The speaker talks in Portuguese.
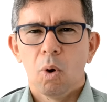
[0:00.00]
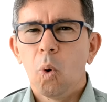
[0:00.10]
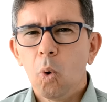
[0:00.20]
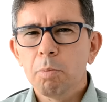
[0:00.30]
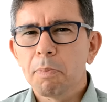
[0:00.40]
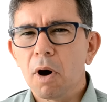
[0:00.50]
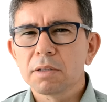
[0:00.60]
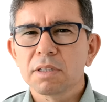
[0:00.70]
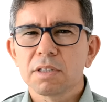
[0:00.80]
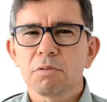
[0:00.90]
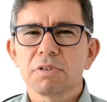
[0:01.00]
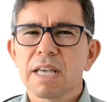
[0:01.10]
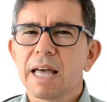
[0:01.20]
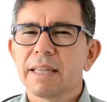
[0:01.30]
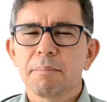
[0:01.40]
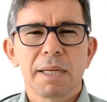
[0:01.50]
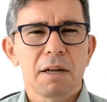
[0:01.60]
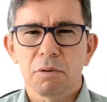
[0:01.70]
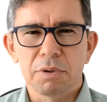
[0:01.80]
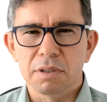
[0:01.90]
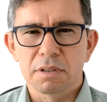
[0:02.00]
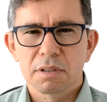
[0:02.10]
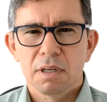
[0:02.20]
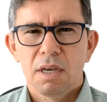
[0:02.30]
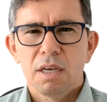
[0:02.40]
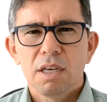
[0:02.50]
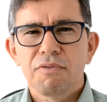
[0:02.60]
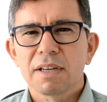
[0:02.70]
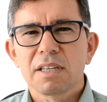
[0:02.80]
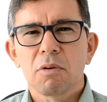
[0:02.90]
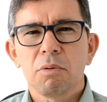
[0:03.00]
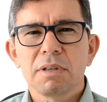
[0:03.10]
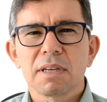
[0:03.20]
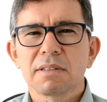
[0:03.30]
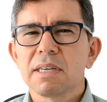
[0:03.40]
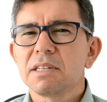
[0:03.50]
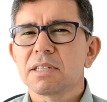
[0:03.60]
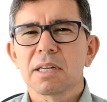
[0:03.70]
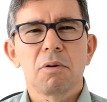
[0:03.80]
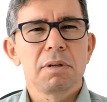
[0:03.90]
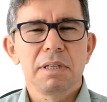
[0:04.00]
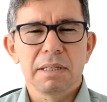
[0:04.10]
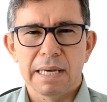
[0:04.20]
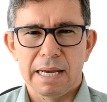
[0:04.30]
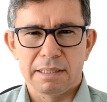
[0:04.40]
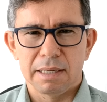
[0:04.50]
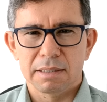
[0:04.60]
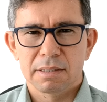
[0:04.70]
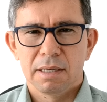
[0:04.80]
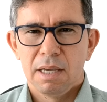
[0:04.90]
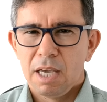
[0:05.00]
ou pode ser usada pela luz e fazer coisas extraordinárias.